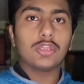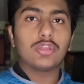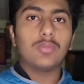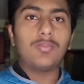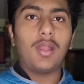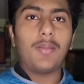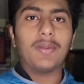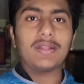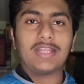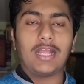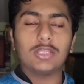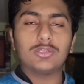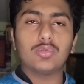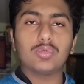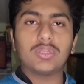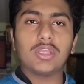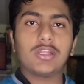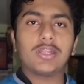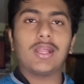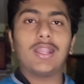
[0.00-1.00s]
तो मैं बता
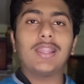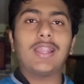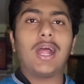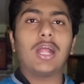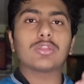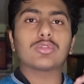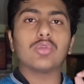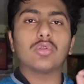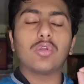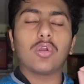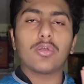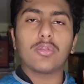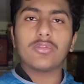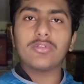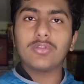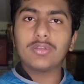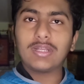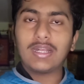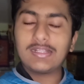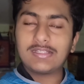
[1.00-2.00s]
दूँ कि कल रात को
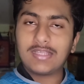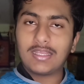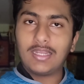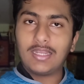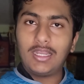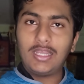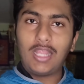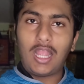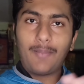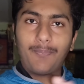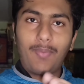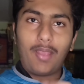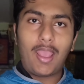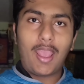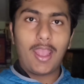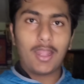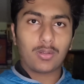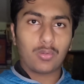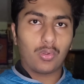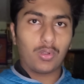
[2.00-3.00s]
गौरव जून का चैनल यहाँ पर
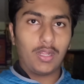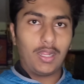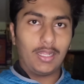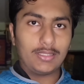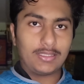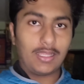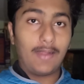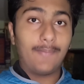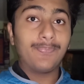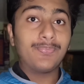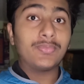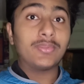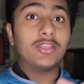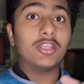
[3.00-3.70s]
हैक हो गया था